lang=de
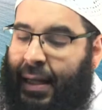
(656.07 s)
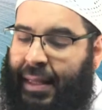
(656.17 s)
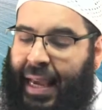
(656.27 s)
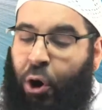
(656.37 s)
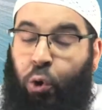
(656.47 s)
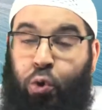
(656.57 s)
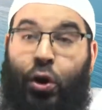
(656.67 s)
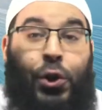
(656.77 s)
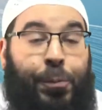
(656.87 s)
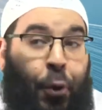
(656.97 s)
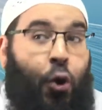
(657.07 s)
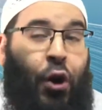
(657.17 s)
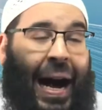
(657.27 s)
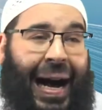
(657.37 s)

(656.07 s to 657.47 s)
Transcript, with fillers: Der Ursprung